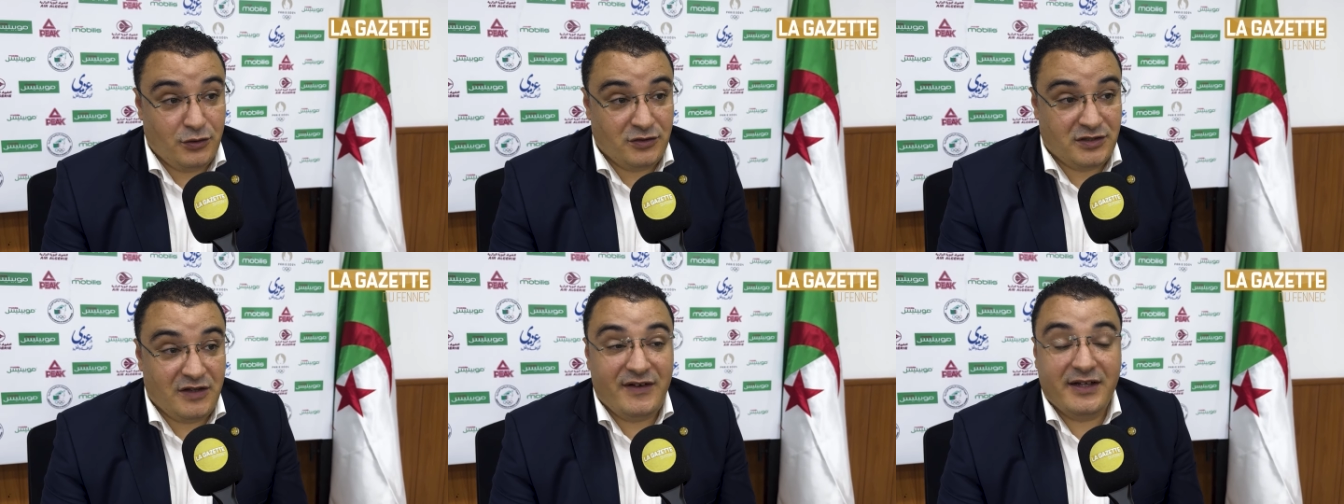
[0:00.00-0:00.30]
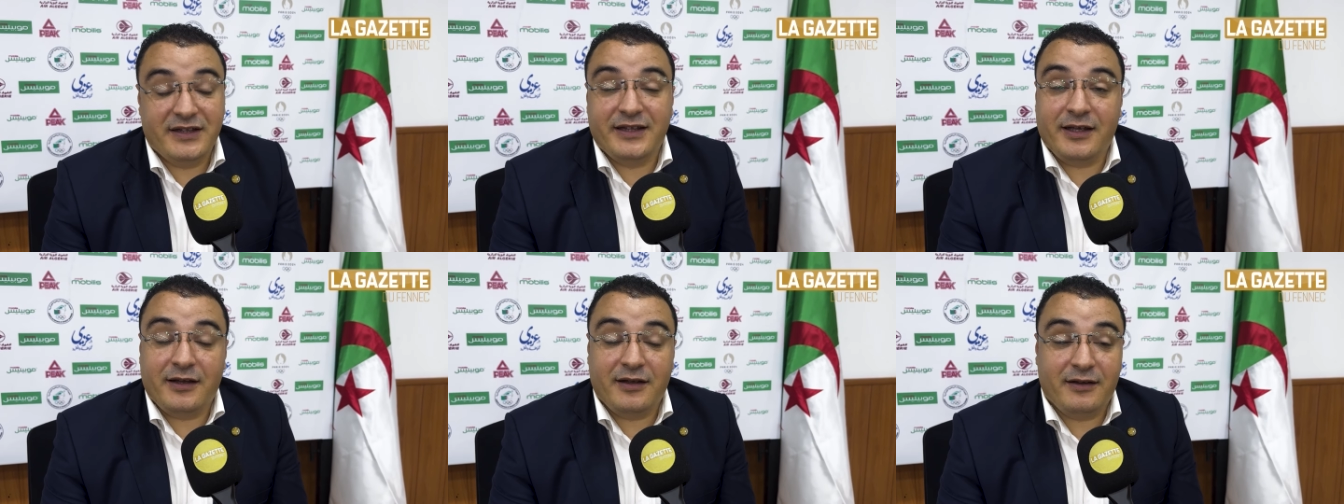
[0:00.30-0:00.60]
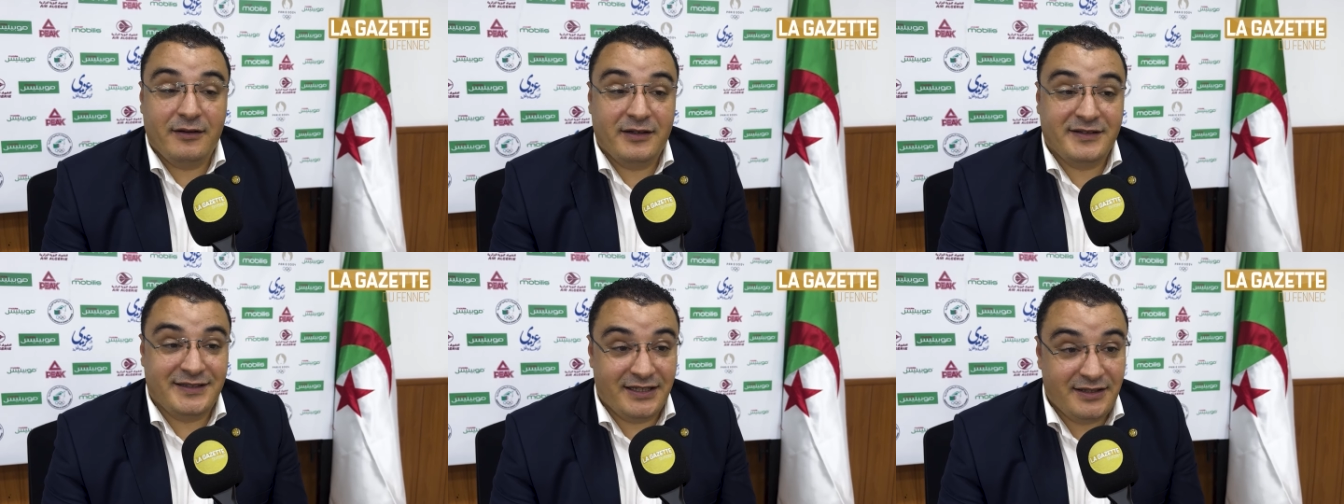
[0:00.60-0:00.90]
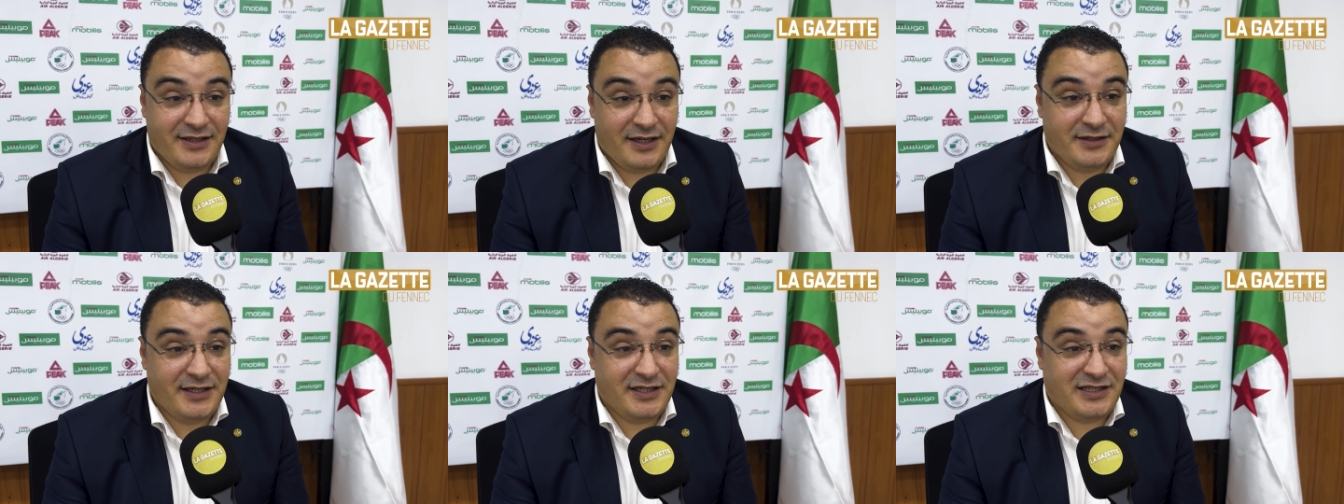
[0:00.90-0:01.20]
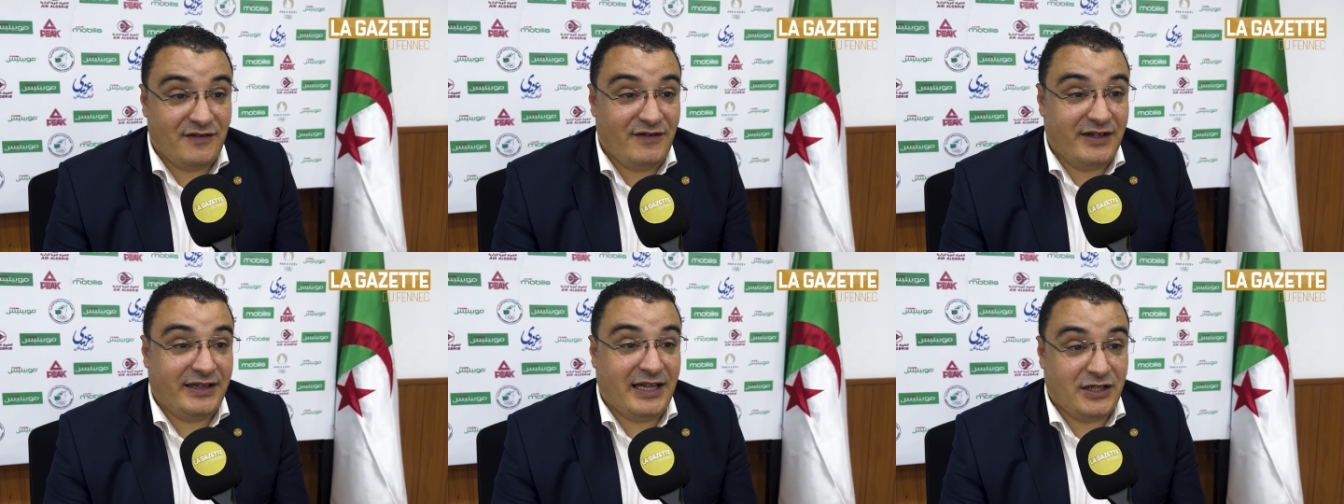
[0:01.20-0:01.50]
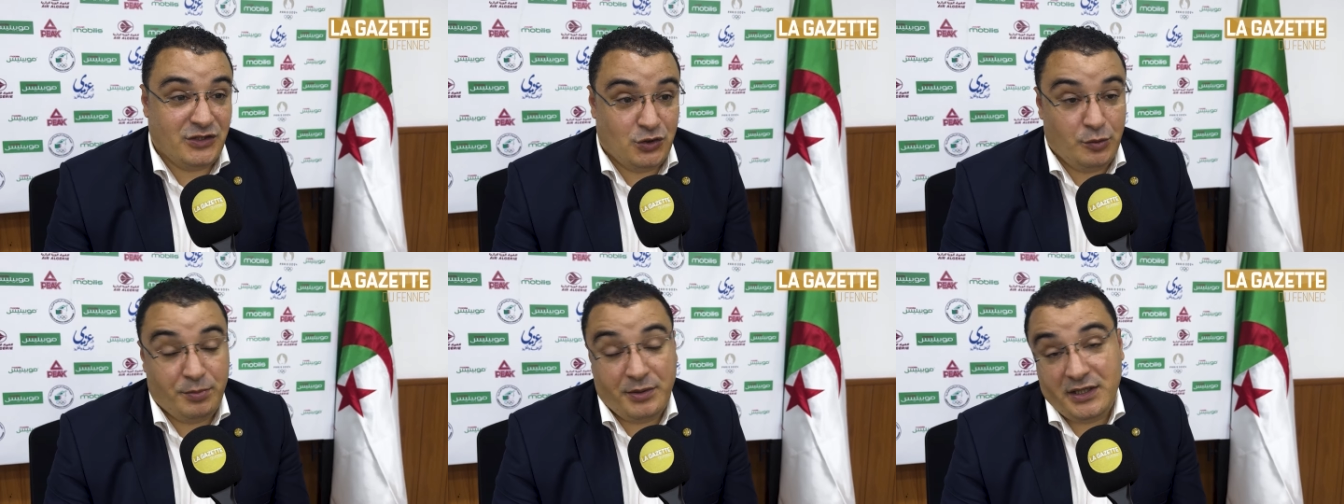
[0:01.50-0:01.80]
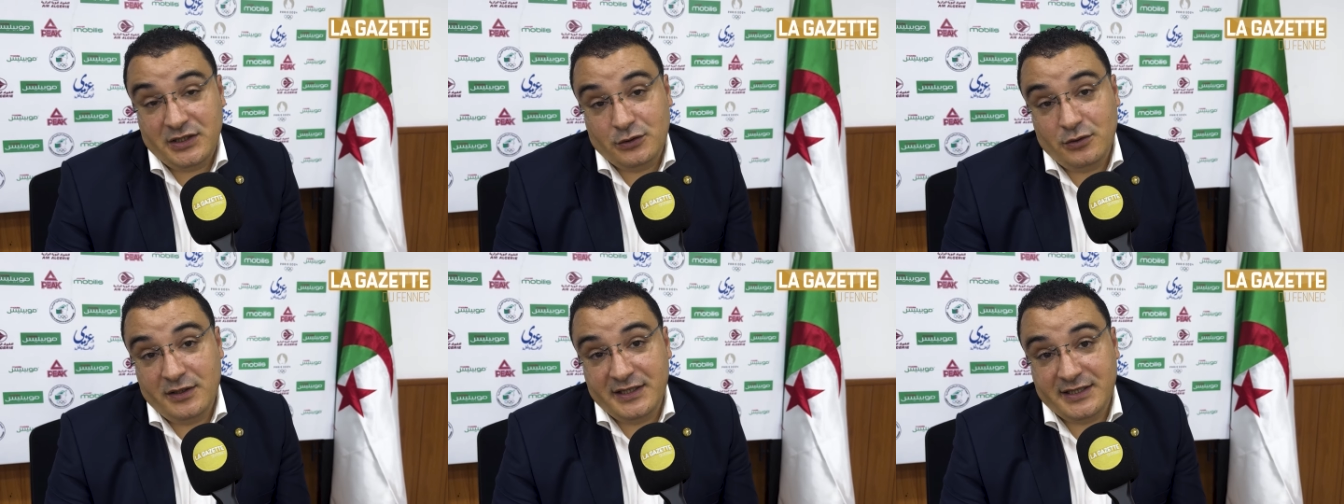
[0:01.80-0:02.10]
que ça va être, cette année, ça va être la
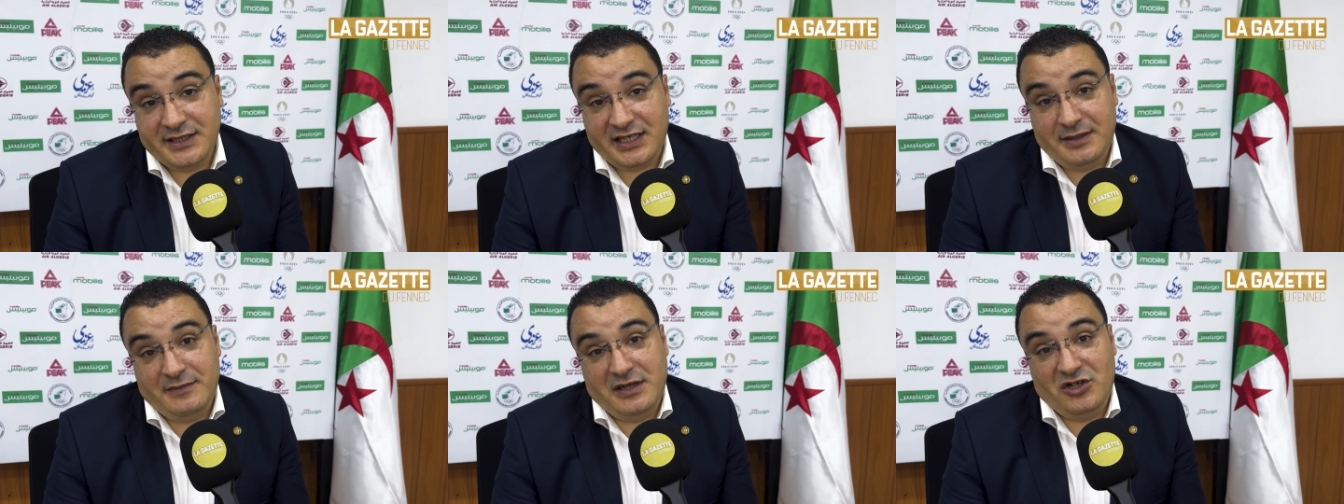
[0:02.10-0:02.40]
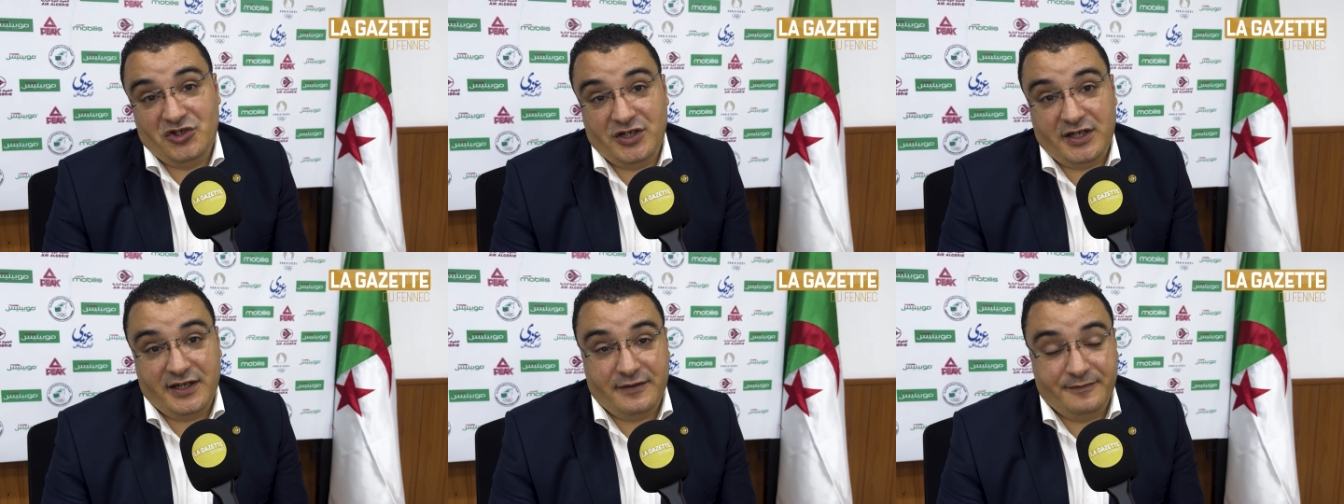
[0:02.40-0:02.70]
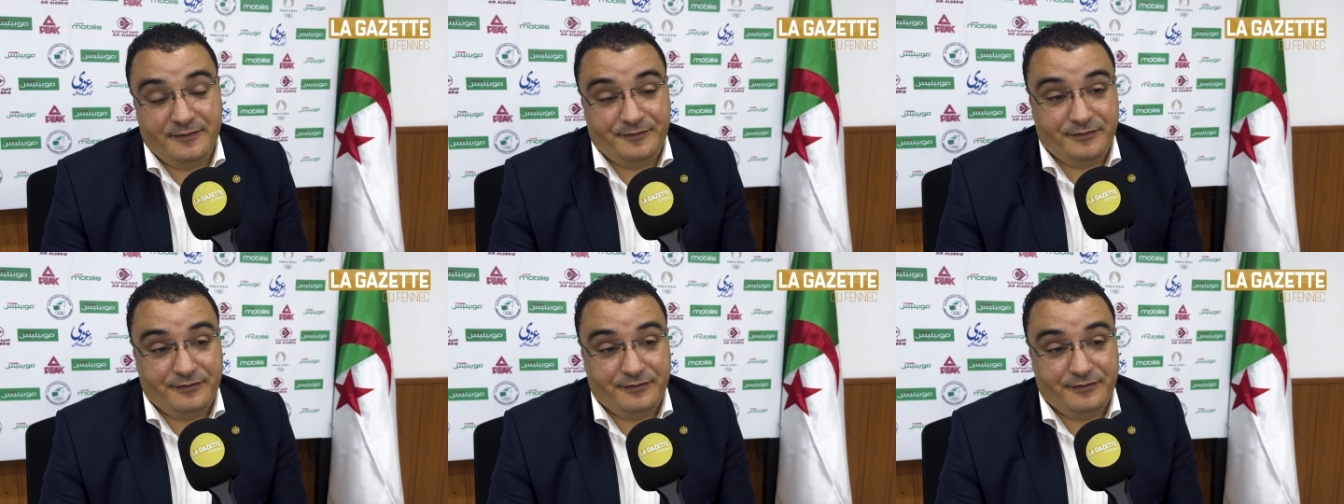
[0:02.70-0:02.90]
surprise de l'escrime algérien.